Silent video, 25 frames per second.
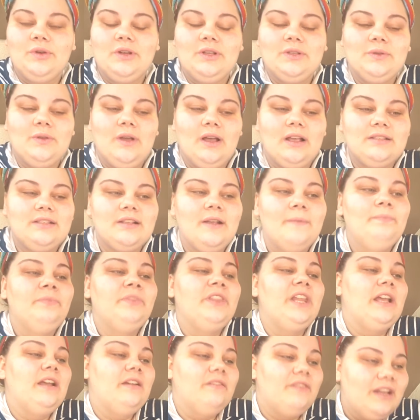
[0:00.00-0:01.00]
oder so hast.
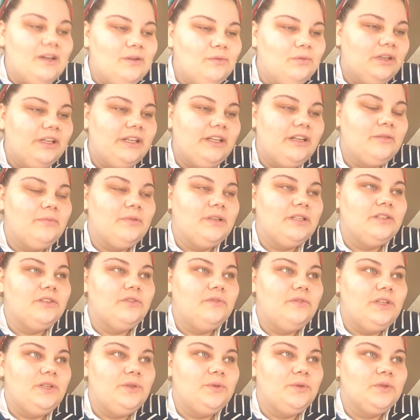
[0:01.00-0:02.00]
Wenn du
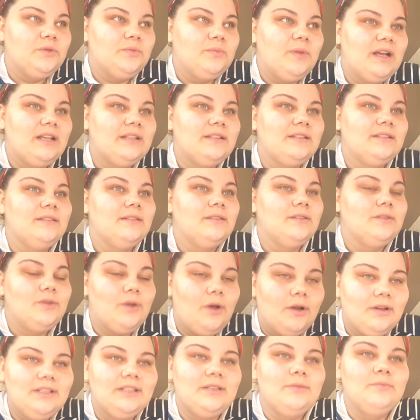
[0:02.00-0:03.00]
regelmäßig Videos machst, ist es
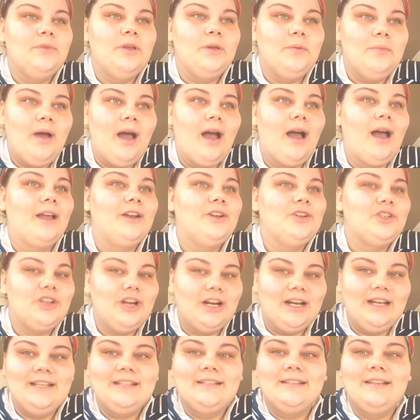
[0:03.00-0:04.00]
trotzdem immer ein
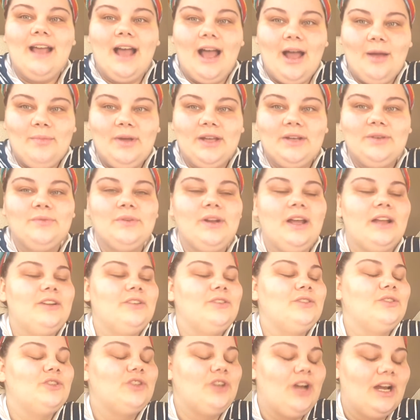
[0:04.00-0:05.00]
scheiß Arbeit und
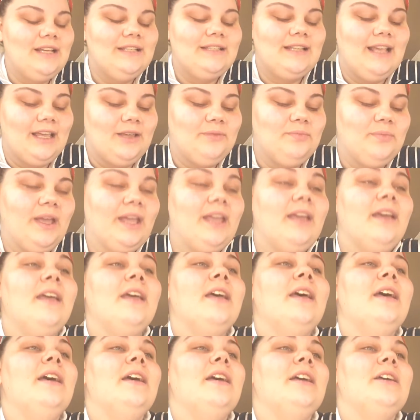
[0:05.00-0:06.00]
ein scheiß Hackmack,
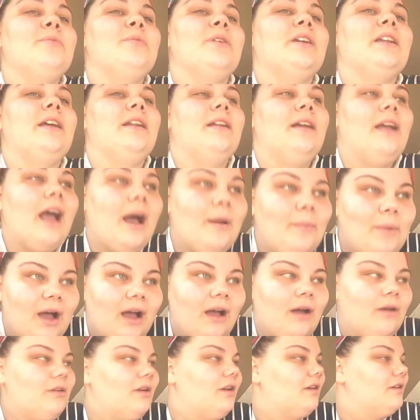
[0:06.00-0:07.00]
immer deine
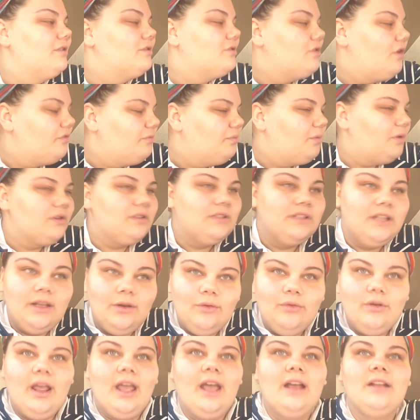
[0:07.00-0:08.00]
Kamera und deine Softboxen
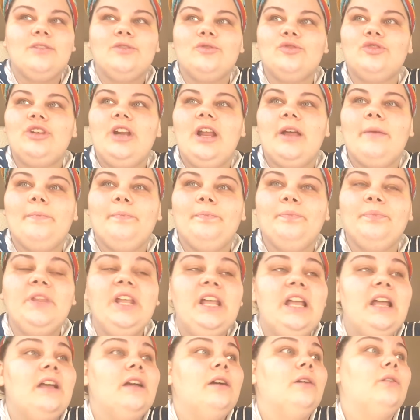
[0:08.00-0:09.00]
hin und her zu schleppen.
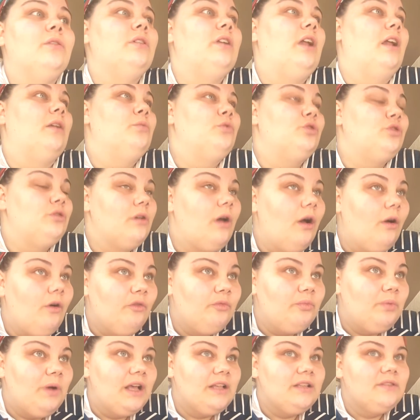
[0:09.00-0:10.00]
Und dann musst du
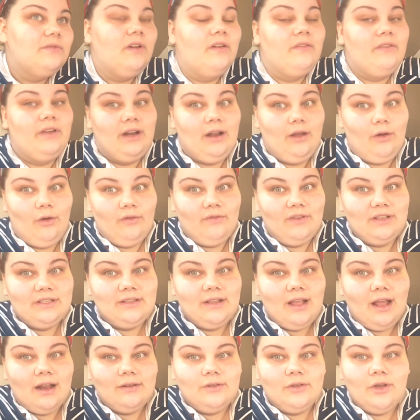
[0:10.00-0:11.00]
aufpassen, weil wenn da irgendwas
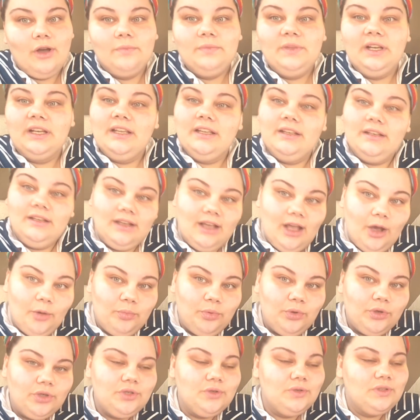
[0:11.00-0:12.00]
dran kommt, dann gehen die
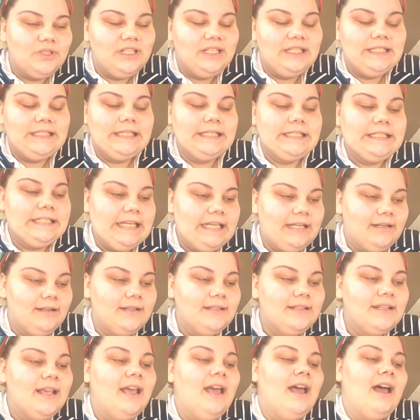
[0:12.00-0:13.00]
kaputt und dies, das,
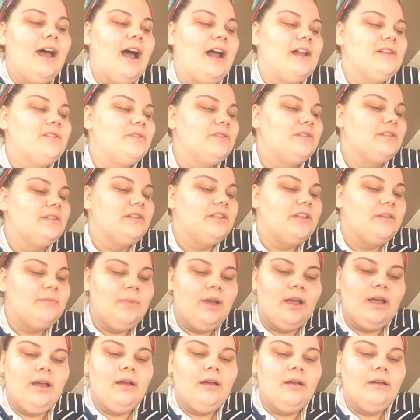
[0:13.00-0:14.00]
jenes. Also es ist
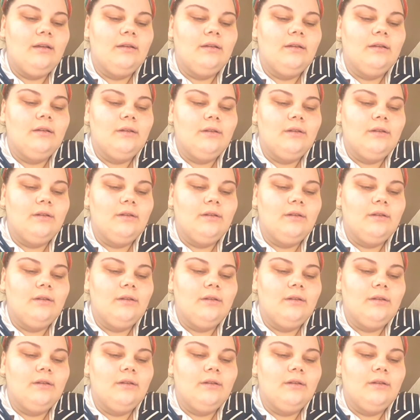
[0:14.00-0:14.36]
immer